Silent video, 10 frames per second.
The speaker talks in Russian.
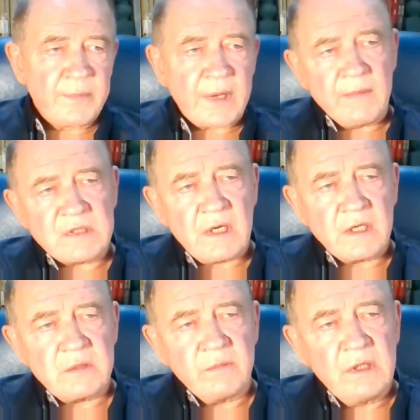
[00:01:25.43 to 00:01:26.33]
И прямо
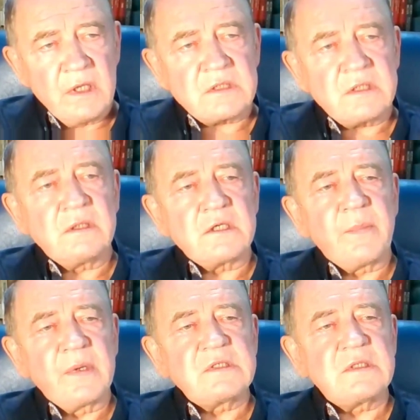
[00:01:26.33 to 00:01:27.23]
скажем, если
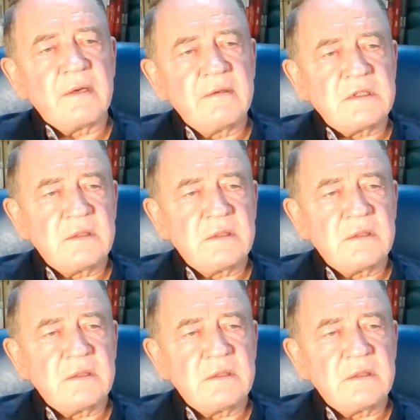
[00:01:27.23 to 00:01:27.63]
даже представить